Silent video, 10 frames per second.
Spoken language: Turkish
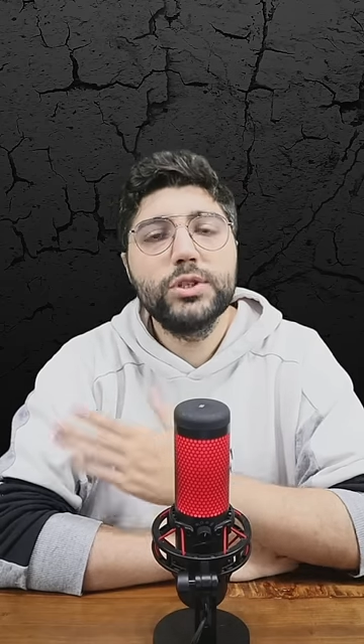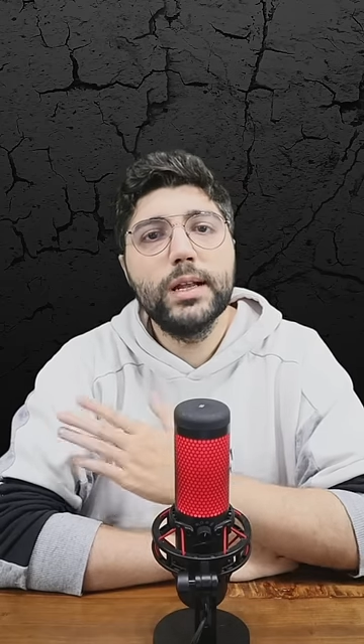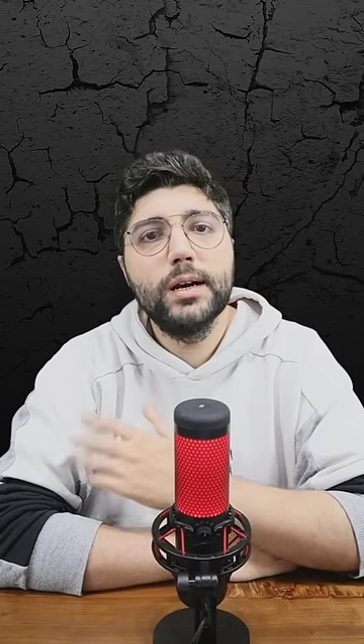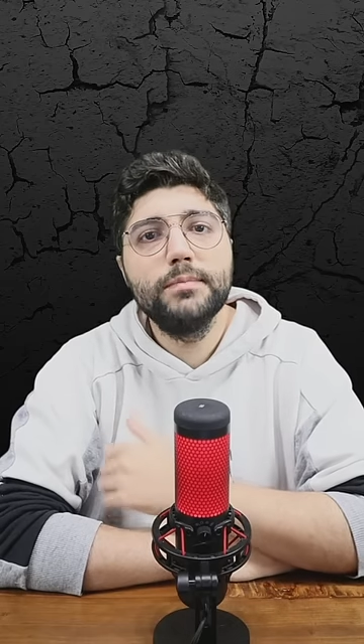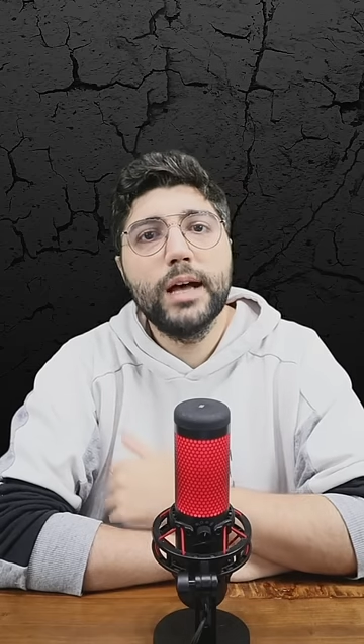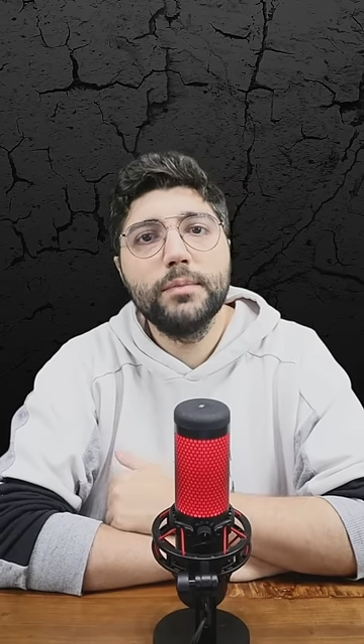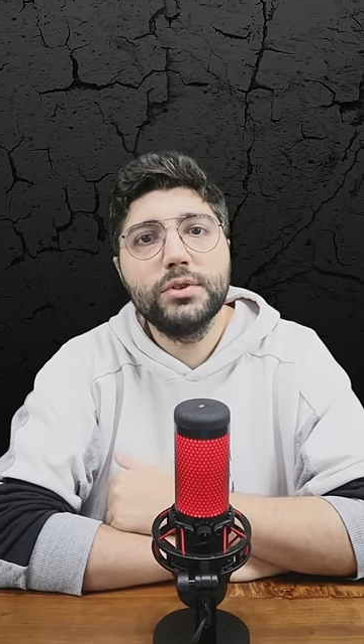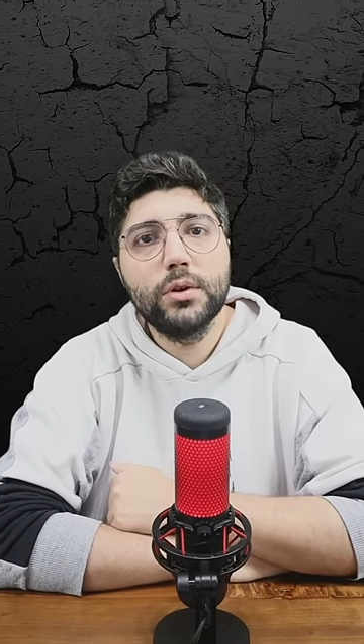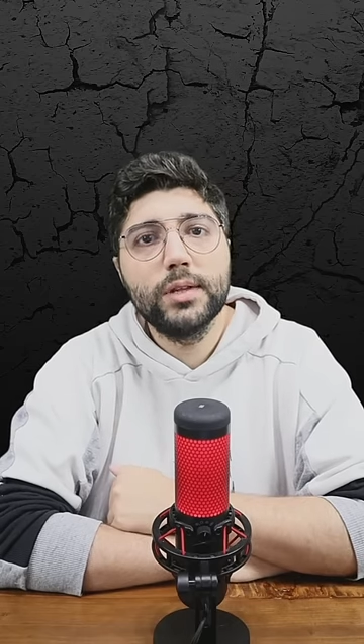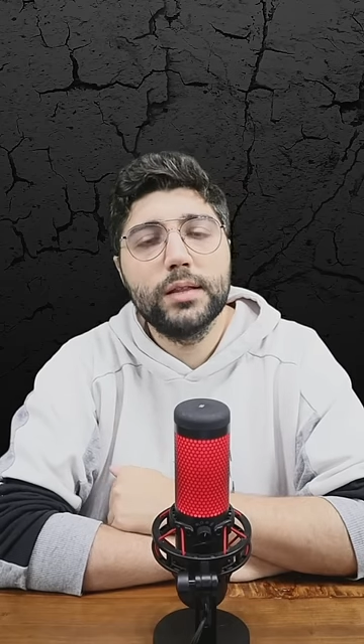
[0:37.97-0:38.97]
bu silahın
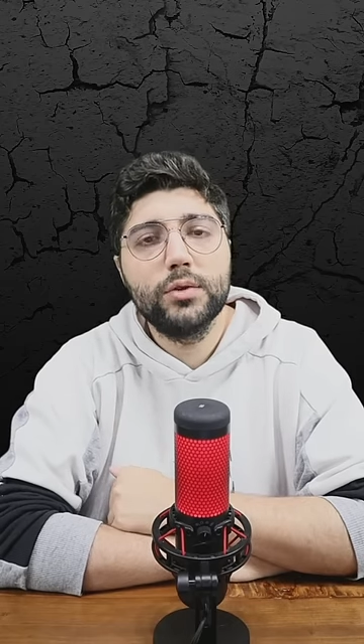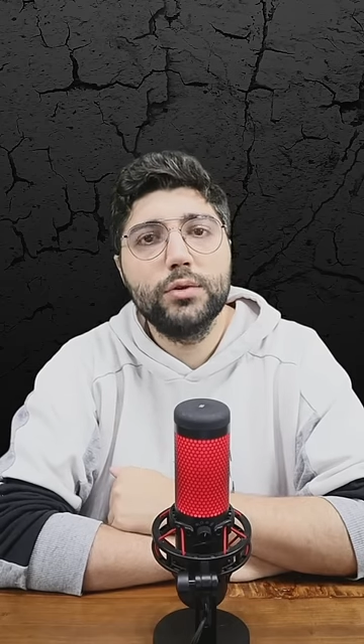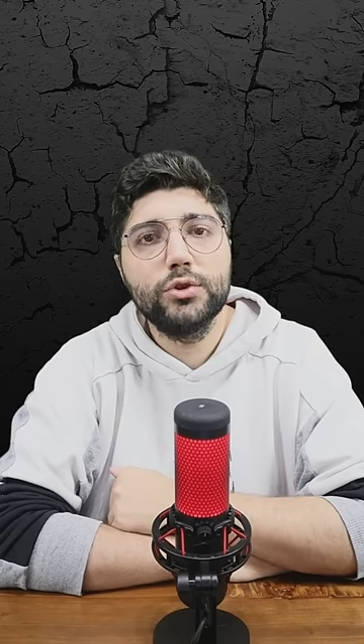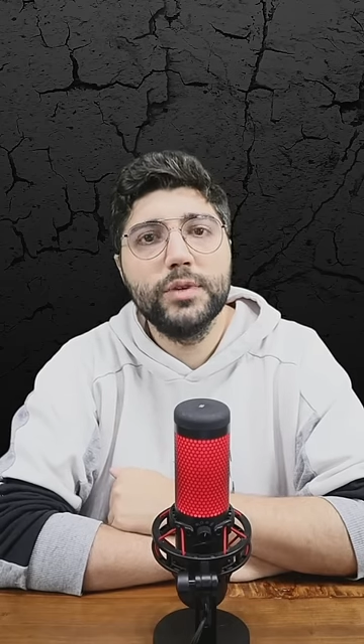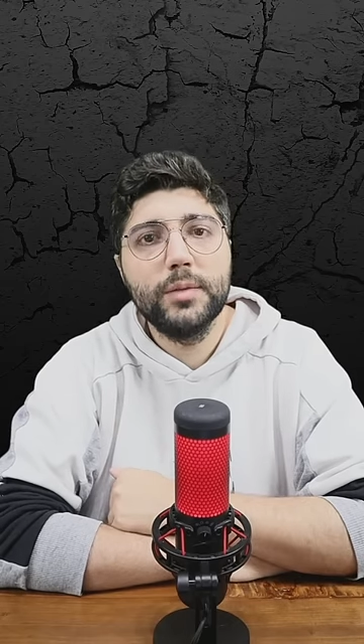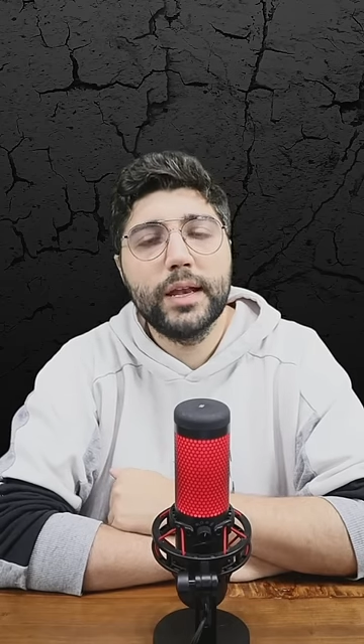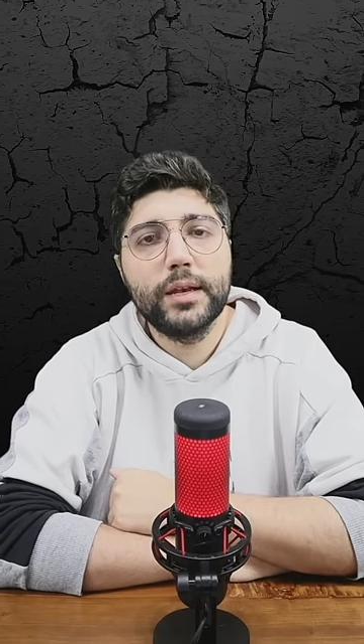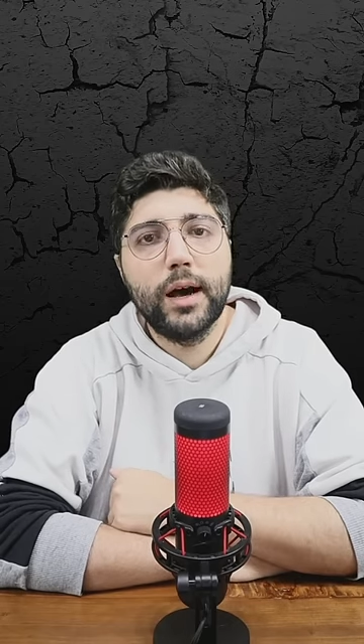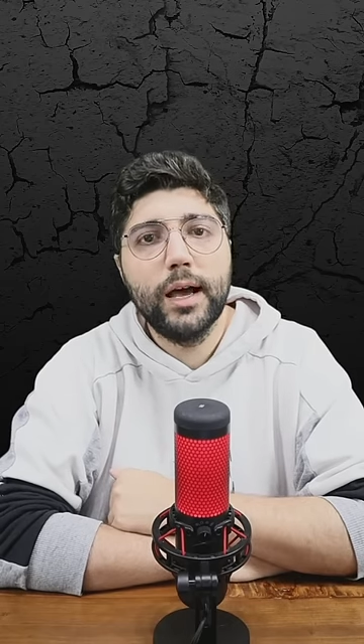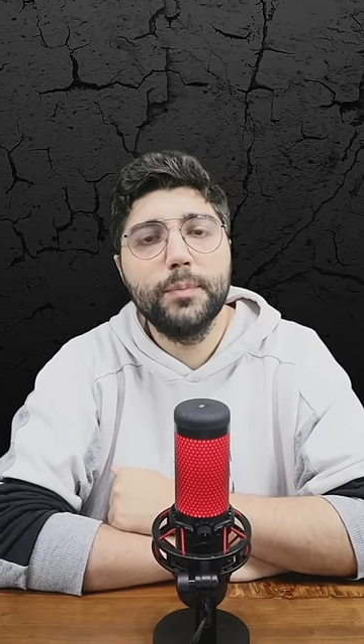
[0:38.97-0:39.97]
mermisi olan 9 mm
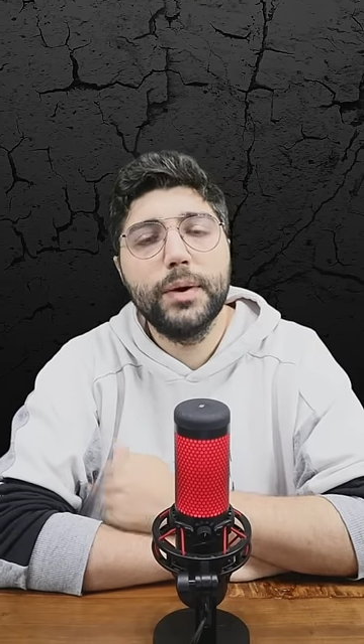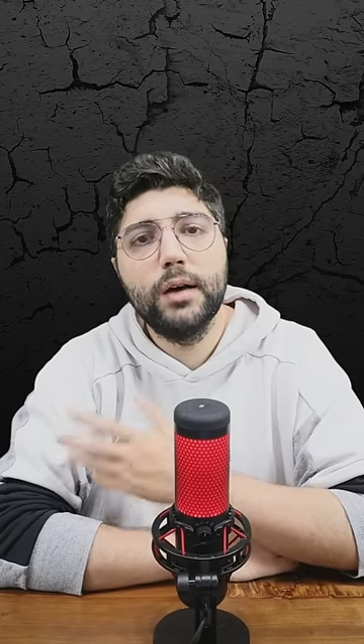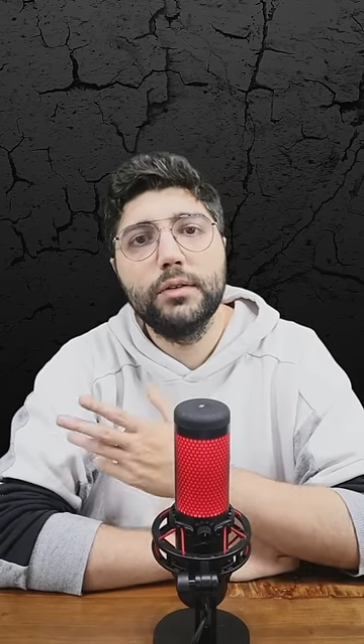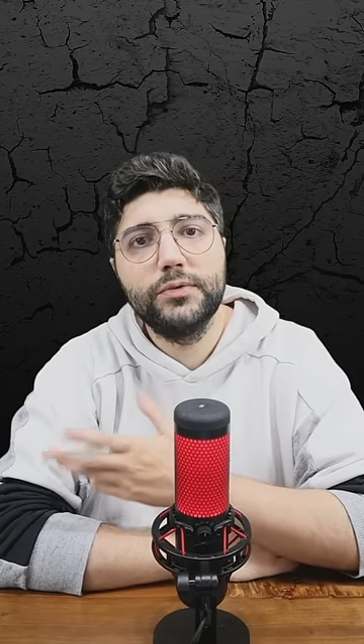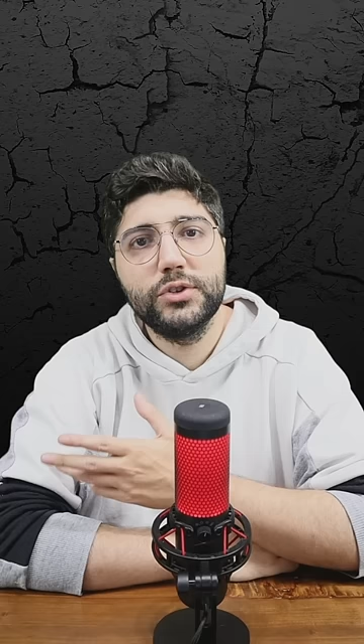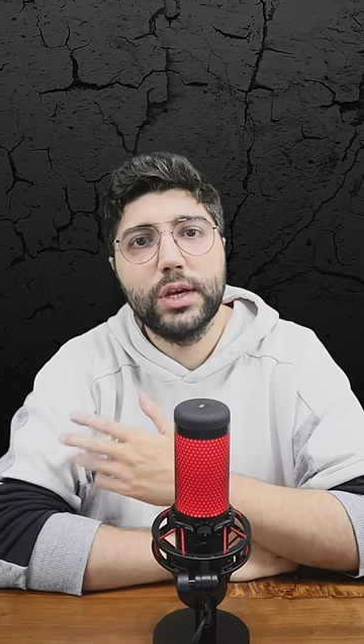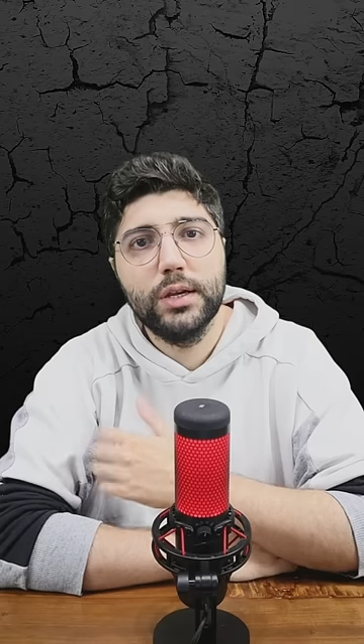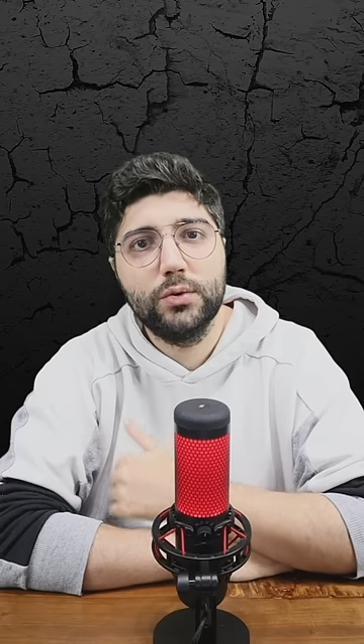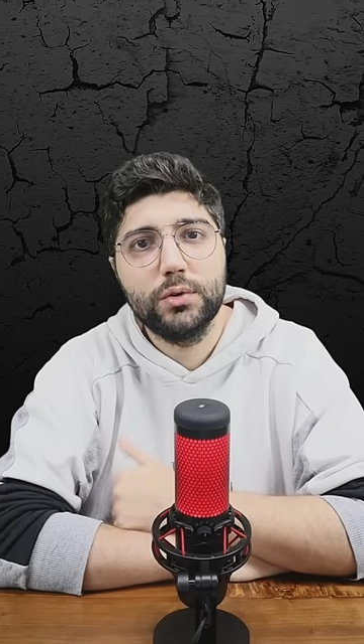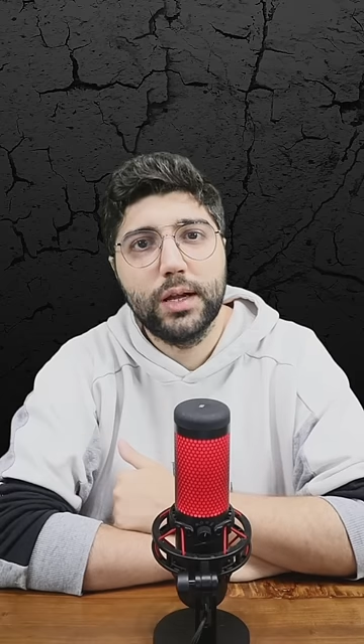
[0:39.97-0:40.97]
high power
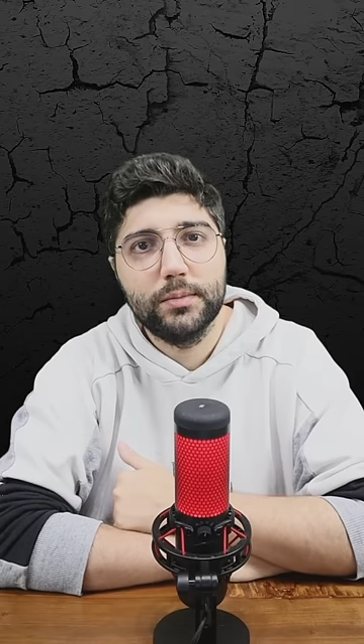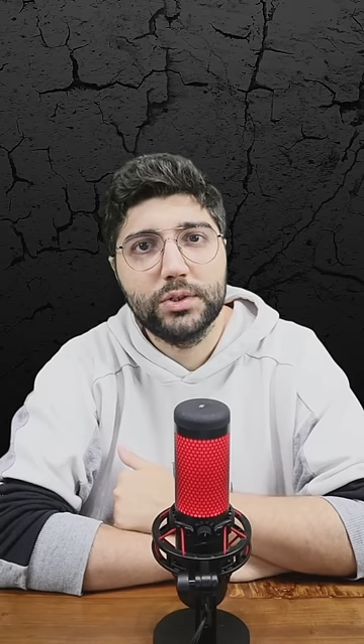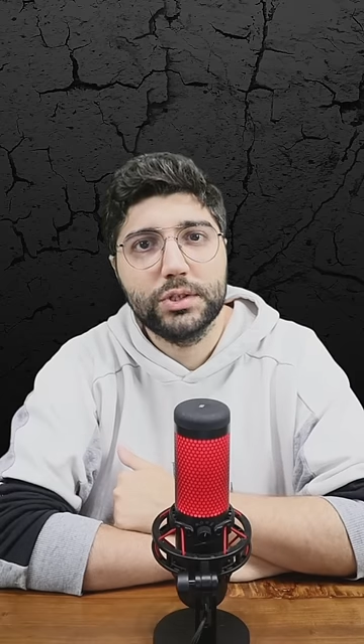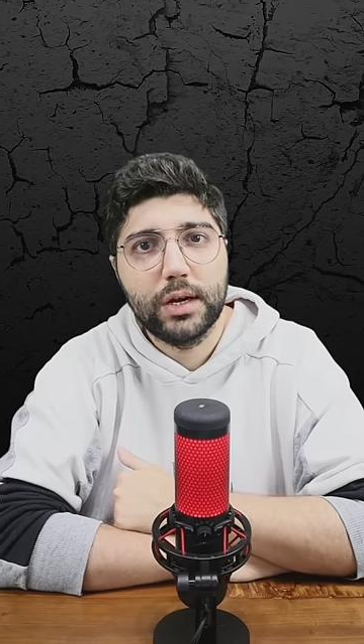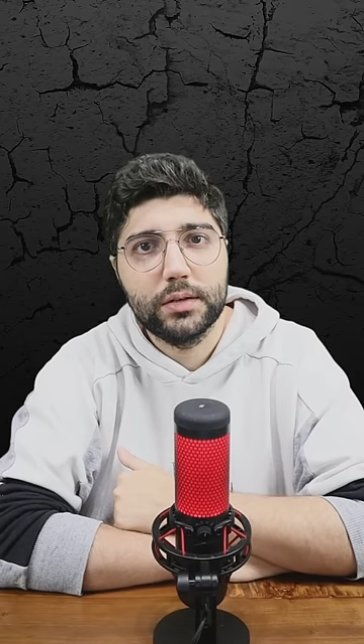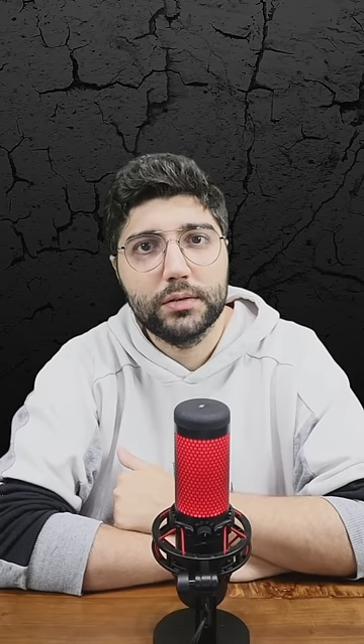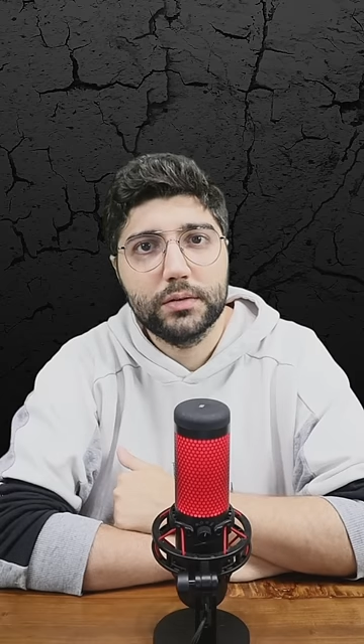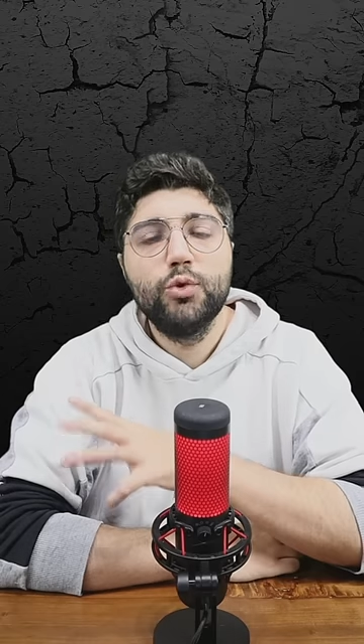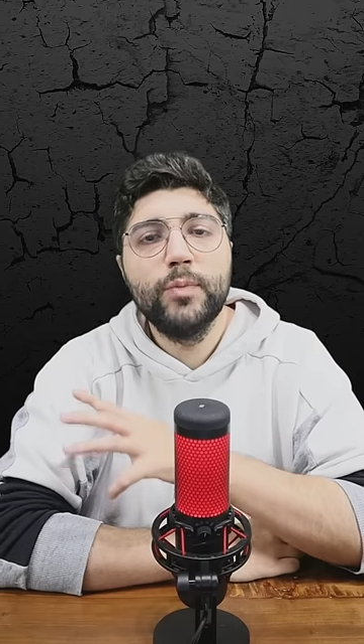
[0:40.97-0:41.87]
fişeğini kullanmışlardır.